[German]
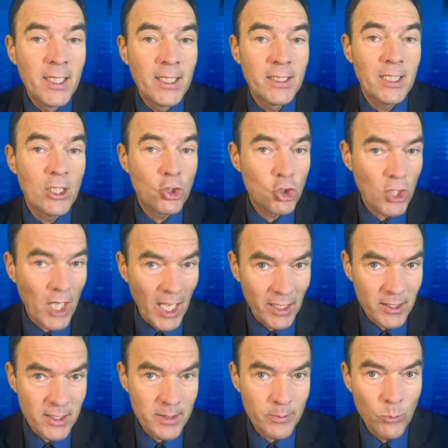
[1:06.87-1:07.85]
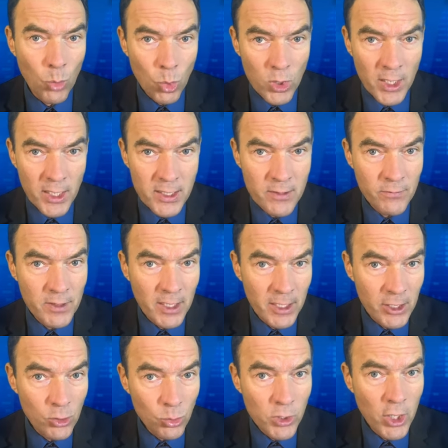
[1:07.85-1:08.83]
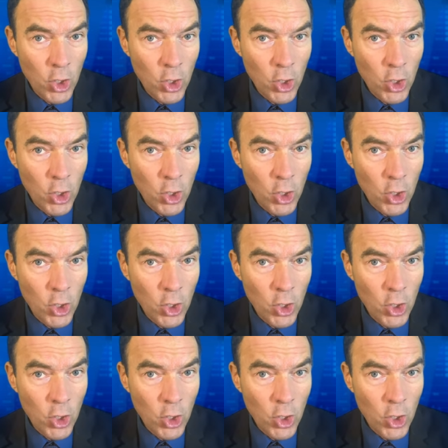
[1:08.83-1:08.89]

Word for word: den Chart des Monats, wie der Juli